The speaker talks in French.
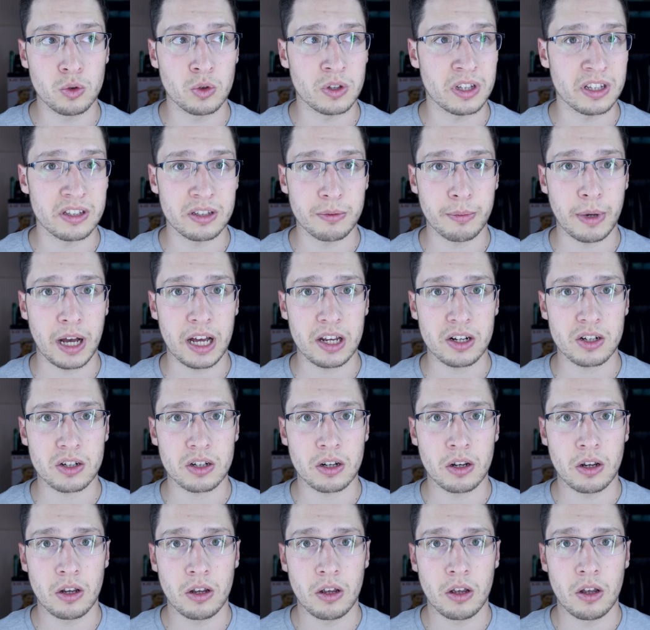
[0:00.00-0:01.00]
de tes
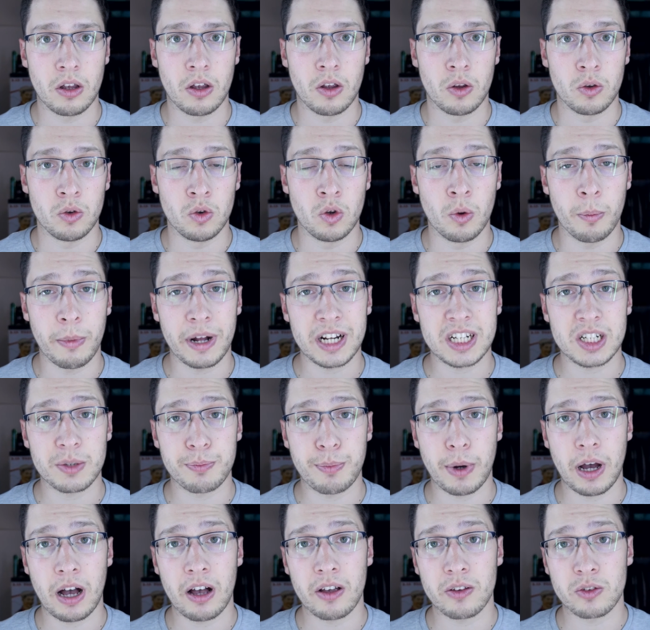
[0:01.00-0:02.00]
images, ne matche
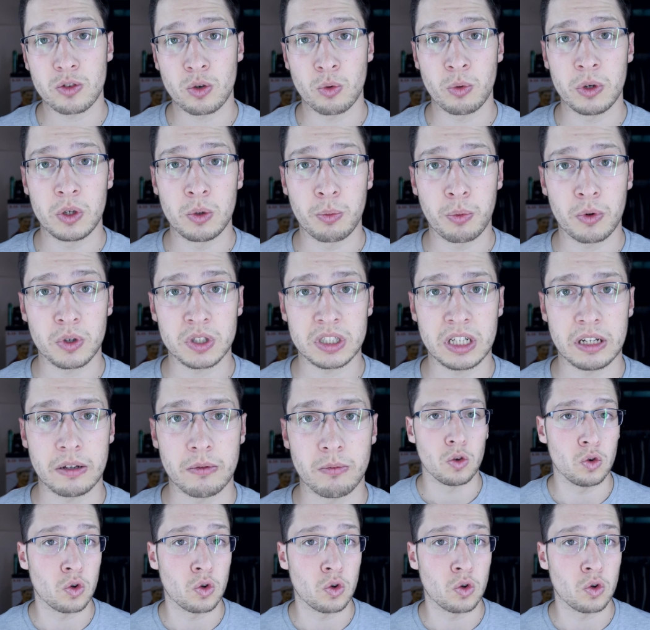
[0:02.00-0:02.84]
pas celui du projet.